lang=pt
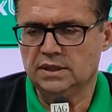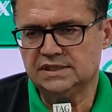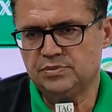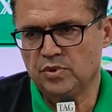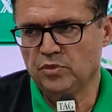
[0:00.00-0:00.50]

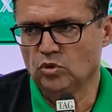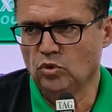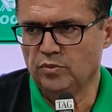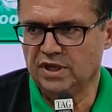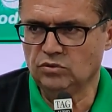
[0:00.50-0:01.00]
Nesse primeiro
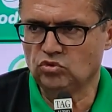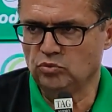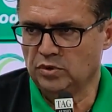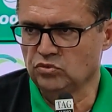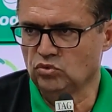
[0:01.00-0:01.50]
momento,
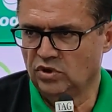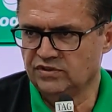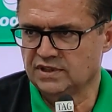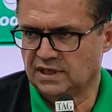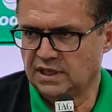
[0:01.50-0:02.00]
subimos
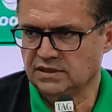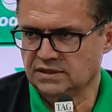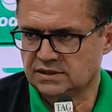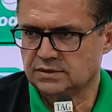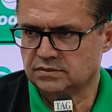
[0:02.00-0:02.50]
dois
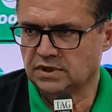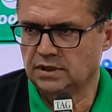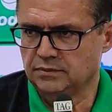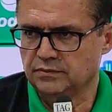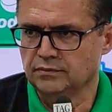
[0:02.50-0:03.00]
atletas,
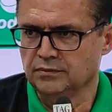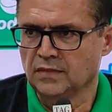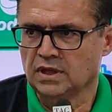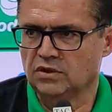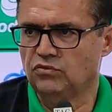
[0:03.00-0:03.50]
né,
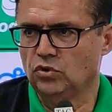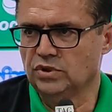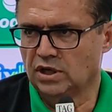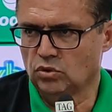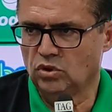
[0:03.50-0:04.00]
que foi o
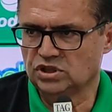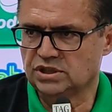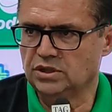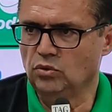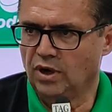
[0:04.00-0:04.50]
da
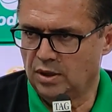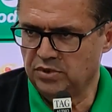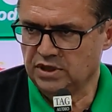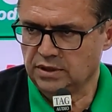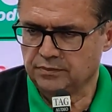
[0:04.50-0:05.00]
Rocha e o
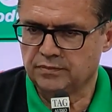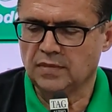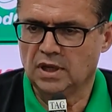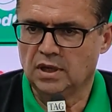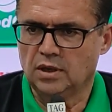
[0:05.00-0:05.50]
Abner,
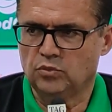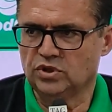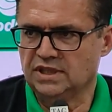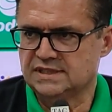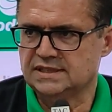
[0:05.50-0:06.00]

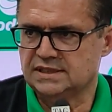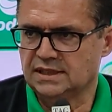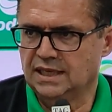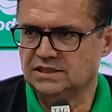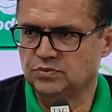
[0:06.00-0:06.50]
por
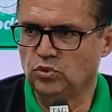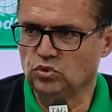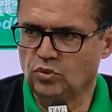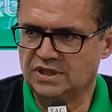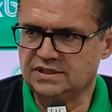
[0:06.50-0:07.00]
necessidades
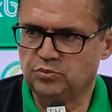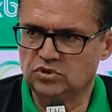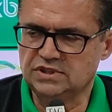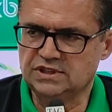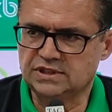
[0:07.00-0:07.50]
pontuais de
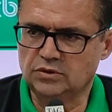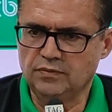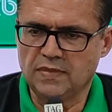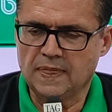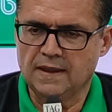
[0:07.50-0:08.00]

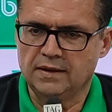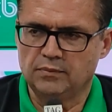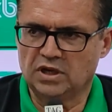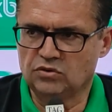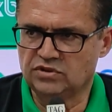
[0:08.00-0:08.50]
posição,
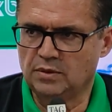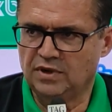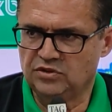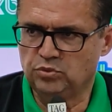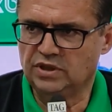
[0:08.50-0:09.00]
para que os
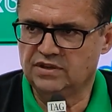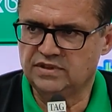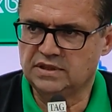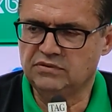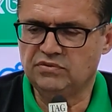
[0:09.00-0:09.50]
demais
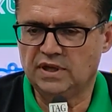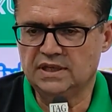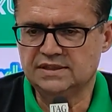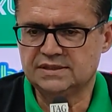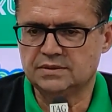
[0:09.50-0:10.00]
pudessem ter
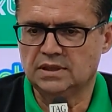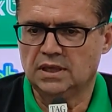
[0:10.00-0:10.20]
férias.